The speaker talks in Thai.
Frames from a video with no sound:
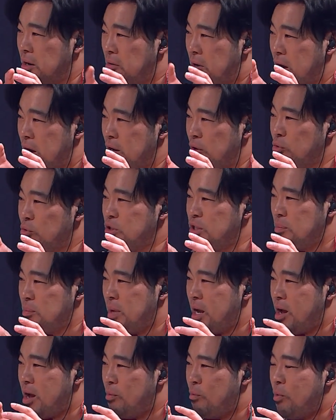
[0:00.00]
เคยรู้สึกไห
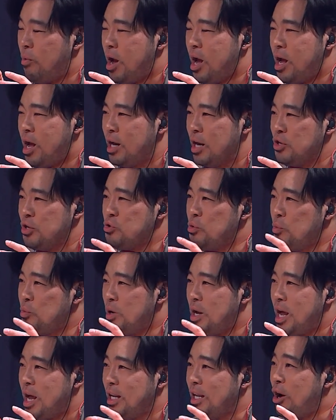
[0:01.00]
มครับว่าในช่วงเว
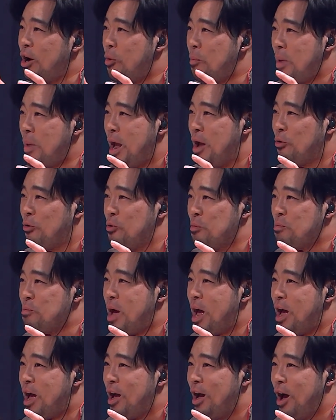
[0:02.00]
ลาที่เขาไปกับคุณ
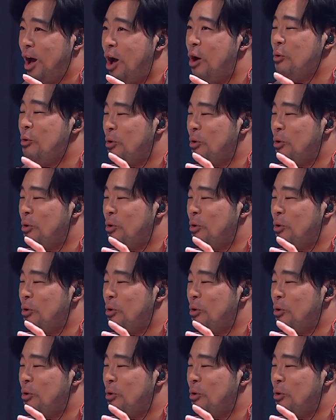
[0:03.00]
ป้าเอ้า